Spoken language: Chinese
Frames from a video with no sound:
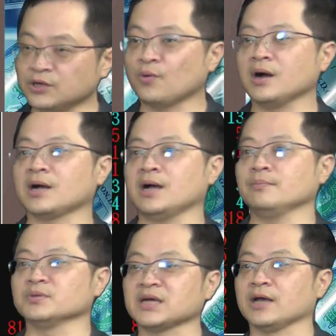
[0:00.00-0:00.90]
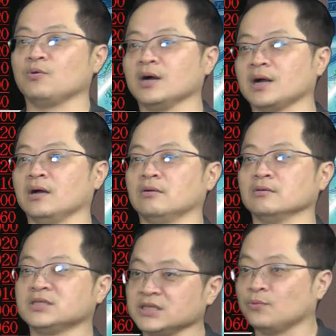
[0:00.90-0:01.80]
光钢不是海光钢哦，
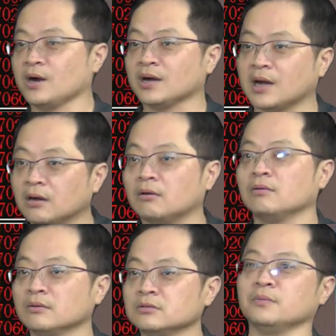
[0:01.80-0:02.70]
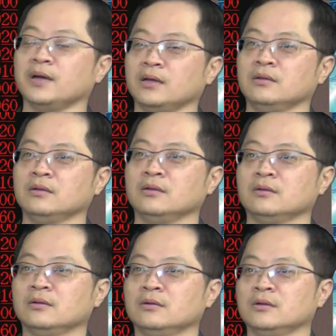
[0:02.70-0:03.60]
是新光钢哦，对不对？
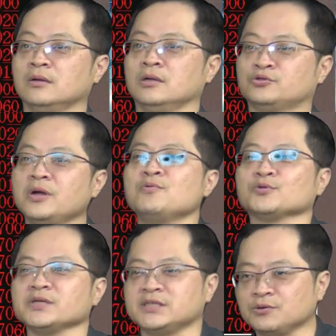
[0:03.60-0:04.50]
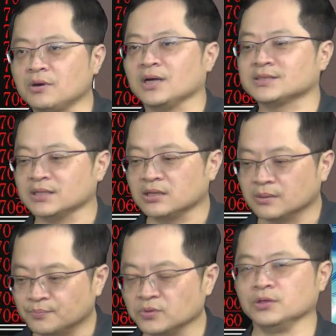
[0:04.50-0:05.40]
虽然我对新光钢真的
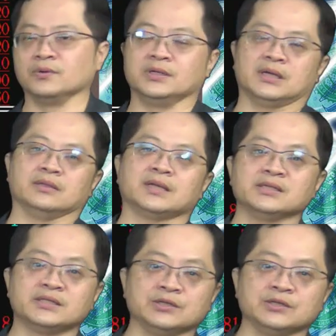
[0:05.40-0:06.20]
很不以为然，但是新